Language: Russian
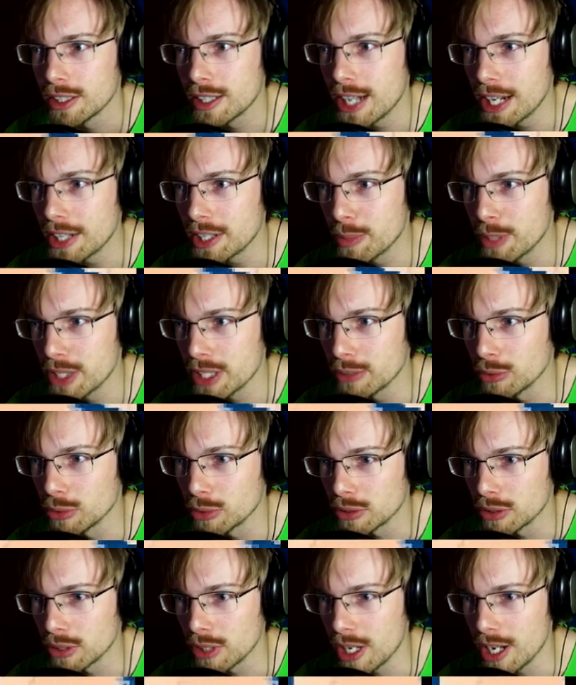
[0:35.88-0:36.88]
Как тебя
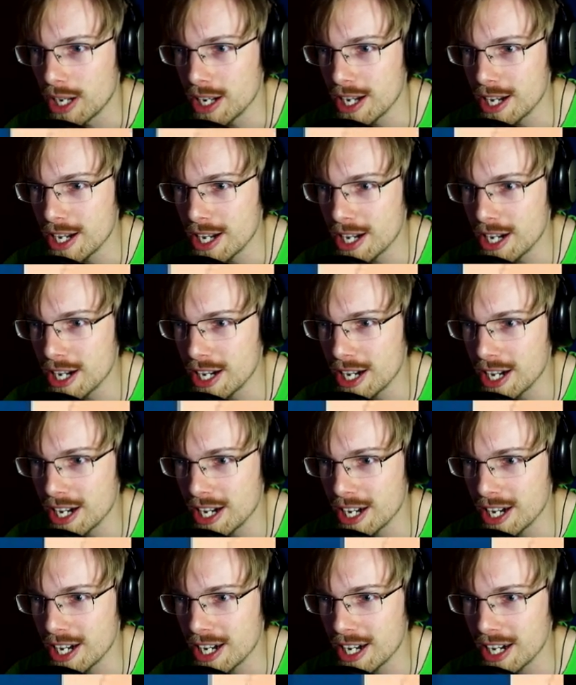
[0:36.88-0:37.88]
зовут?
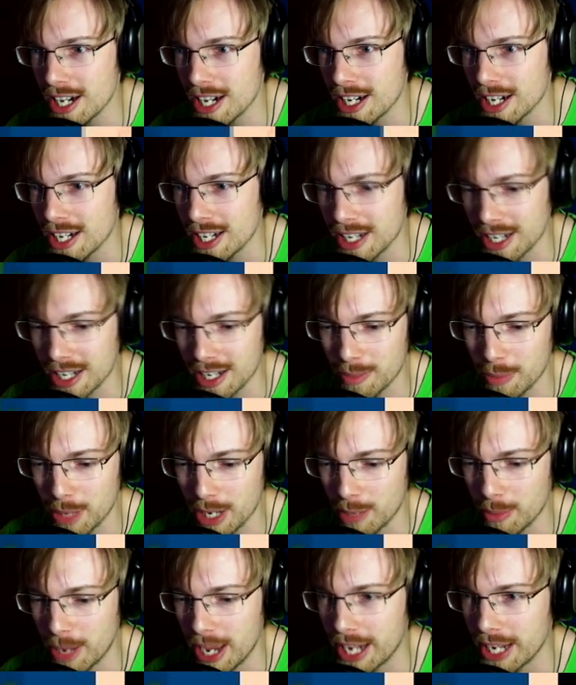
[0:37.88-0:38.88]
А,
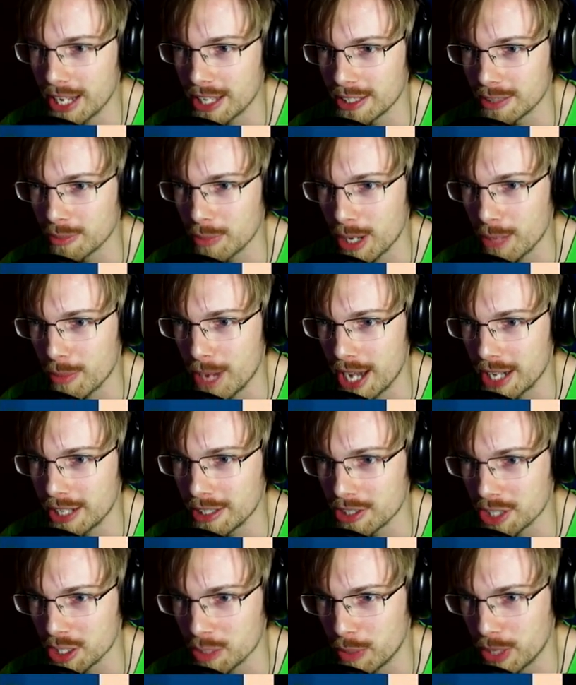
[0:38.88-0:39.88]
Барбарен,
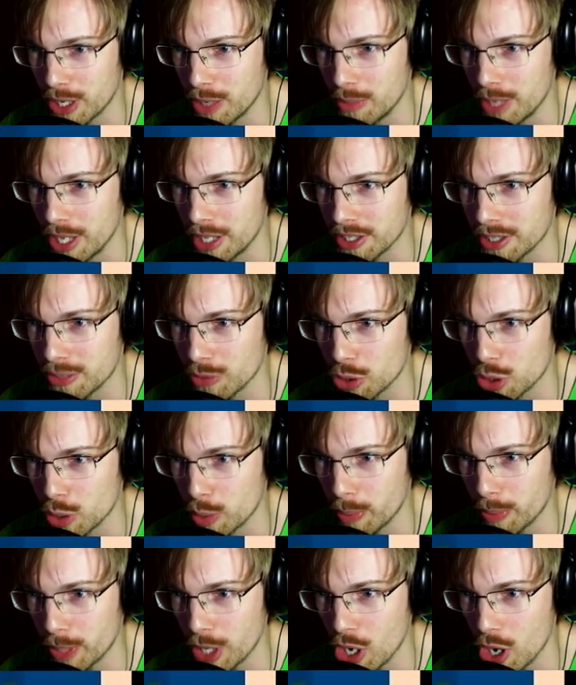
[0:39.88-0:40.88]
Барбарен сейчас применит свой
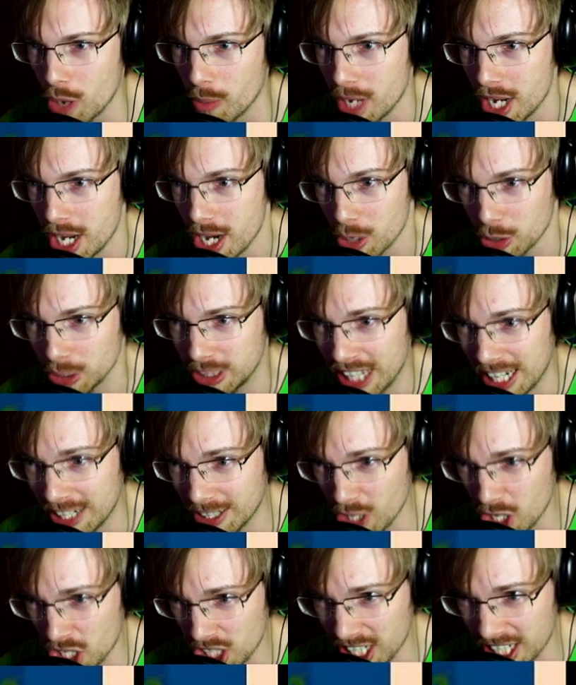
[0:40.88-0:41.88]
суперприем,
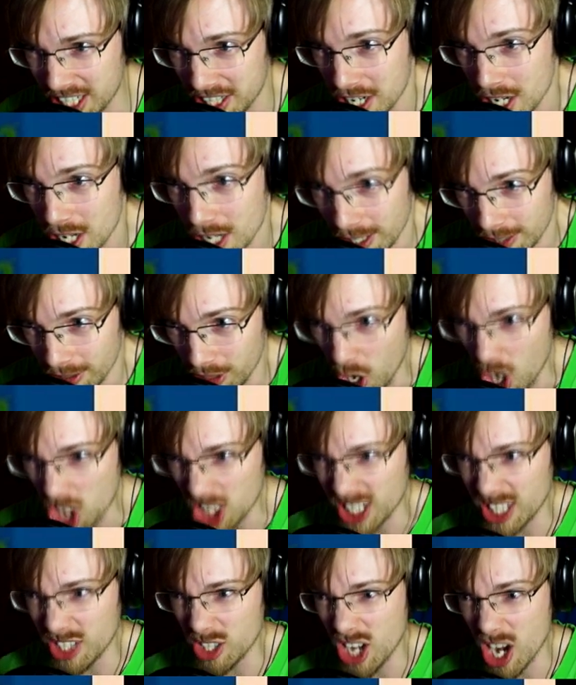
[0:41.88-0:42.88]
Удар ножкой,
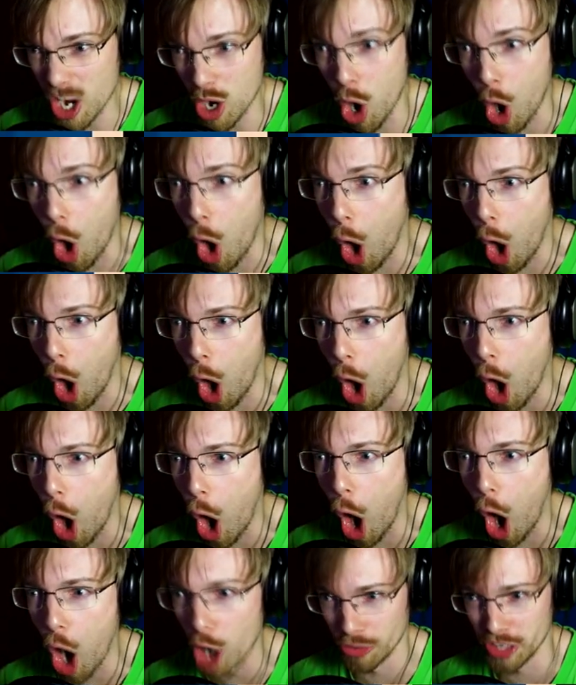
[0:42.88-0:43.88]
ножкой удар.
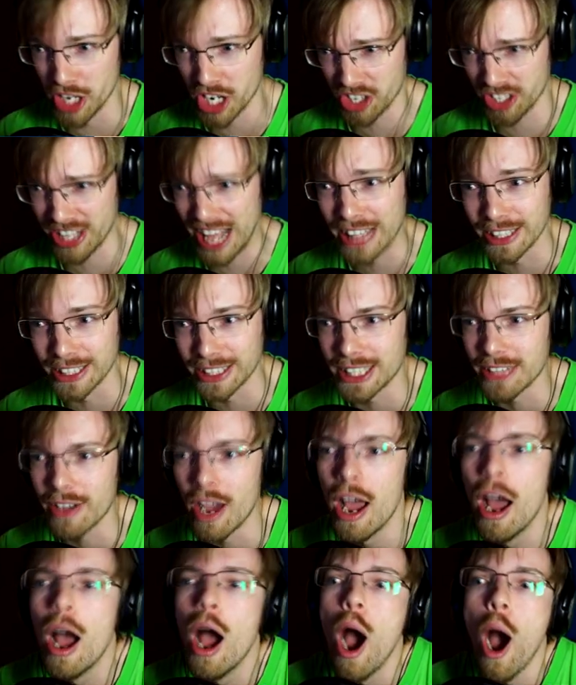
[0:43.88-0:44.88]
Он не ожидал
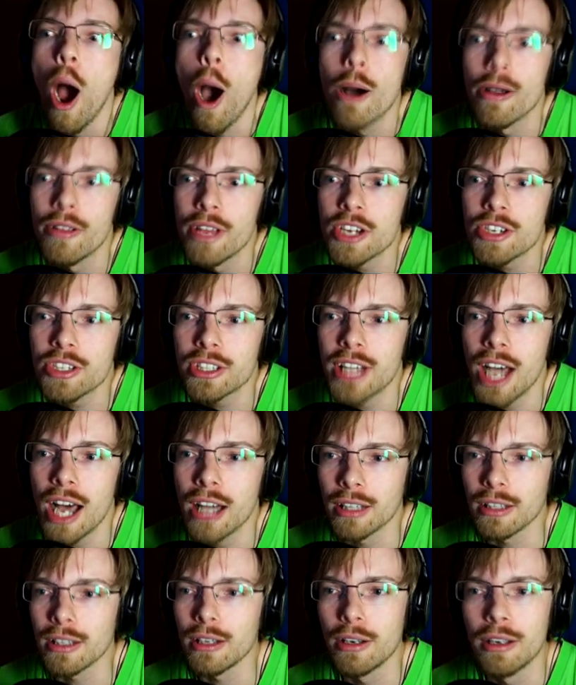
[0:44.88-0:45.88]
этого. Он не
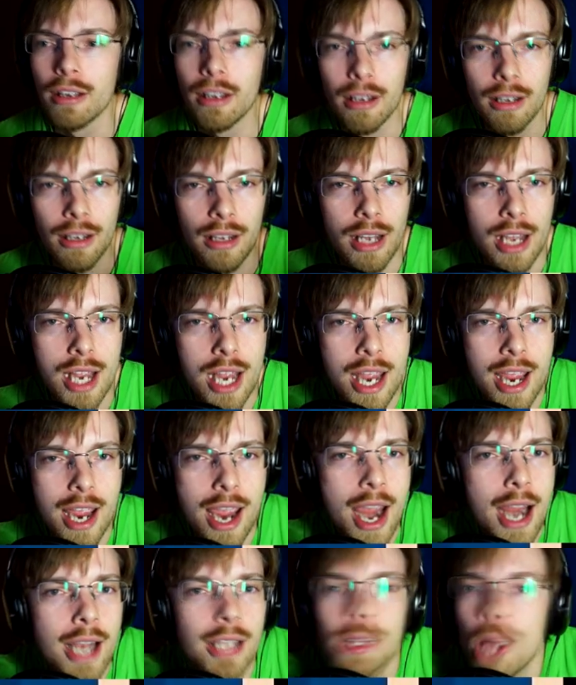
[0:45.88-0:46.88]
ожидал.
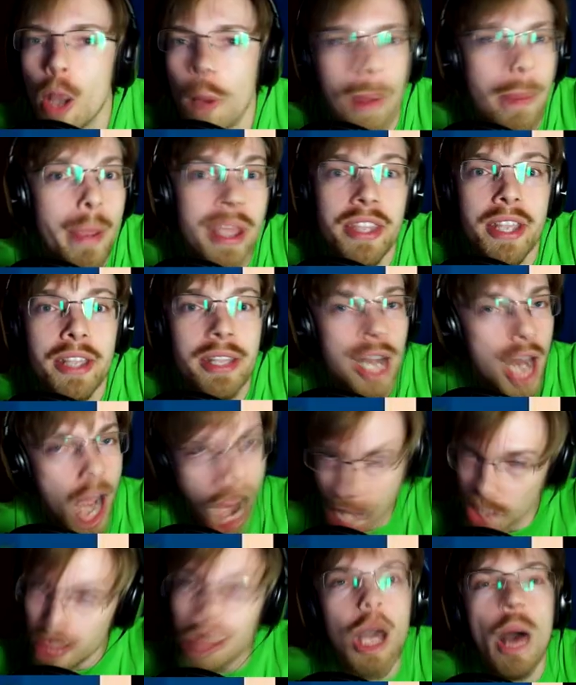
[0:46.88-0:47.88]
Кто победитель?
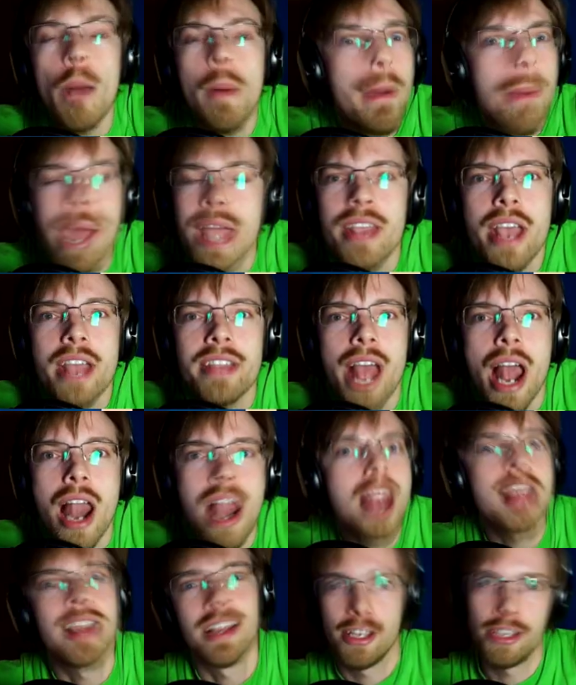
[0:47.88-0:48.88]
Кто
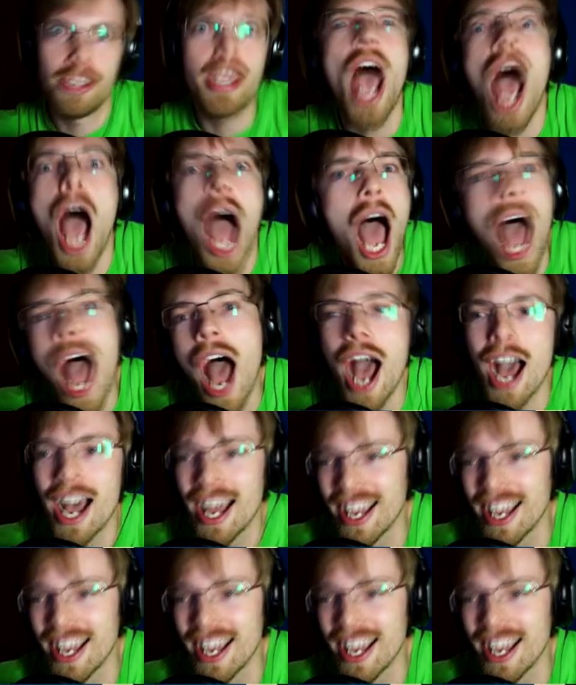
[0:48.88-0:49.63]
победитель? Я!